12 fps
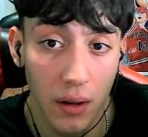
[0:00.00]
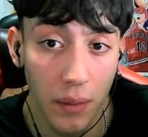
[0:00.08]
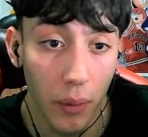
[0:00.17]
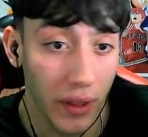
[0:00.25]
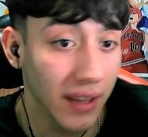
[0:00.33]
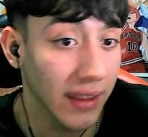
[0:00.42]

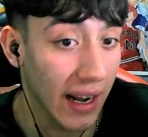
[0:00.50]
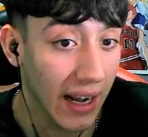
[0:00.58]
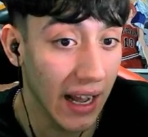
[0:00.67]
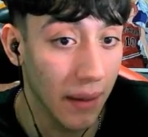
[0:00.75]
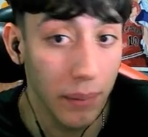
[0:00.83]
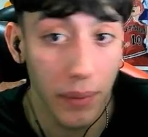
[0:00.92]
Podría estar
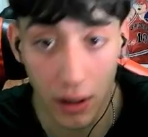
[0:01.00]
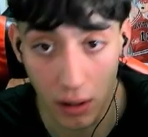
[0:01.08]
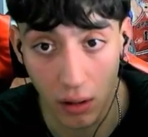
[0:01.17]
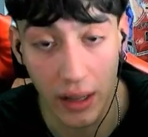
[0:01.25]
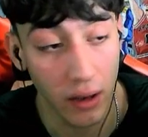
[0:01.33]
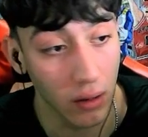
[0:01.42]
acá,
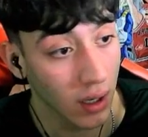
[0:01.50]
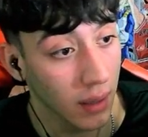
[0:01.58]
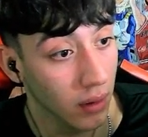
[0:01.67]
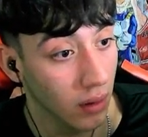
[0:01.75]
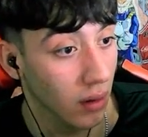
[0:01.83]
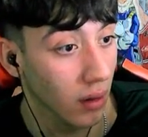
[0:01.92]
pero la dejo acá
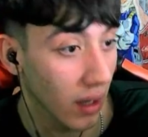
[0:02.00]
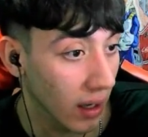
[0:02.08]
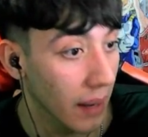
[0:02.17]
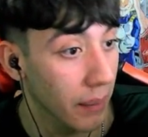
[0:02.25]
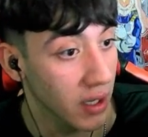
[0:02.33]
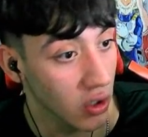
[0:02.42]
por
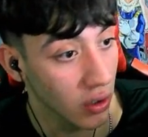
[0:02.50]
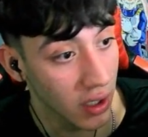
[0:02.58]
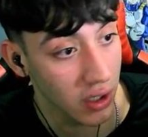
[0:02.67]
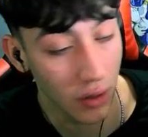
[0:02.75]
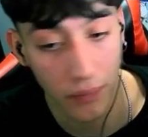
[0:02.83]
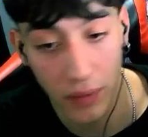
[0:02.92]
capricho,
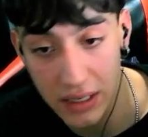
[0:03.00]
creo yo.